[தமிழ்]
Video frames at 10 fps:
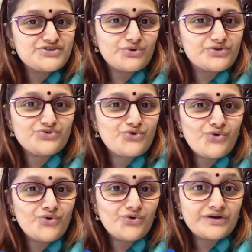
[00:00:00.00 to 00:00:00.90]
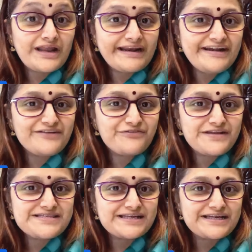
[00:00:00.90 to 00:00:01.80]
சொல்றதுக்கும் நிறைய
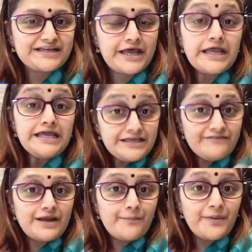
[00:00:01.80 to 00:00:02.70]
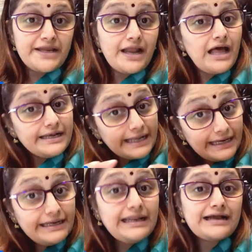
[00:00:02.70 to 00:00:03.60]
டிஃப்ரென்ஸ் இருக்குன்னு இவர் எப்படின்னா
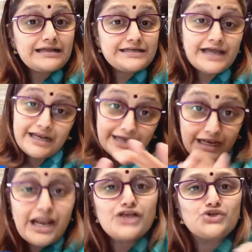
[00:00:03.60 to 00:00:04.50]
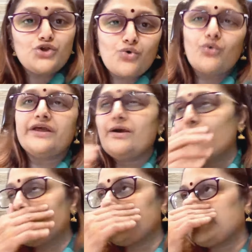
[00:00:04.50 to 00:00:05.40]
நல்ல கதைய நல்லா சொல்லக்கூடிய
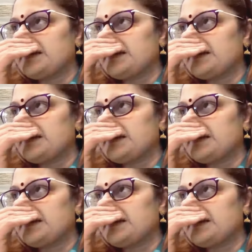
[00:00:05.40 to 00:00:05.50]
ஒரு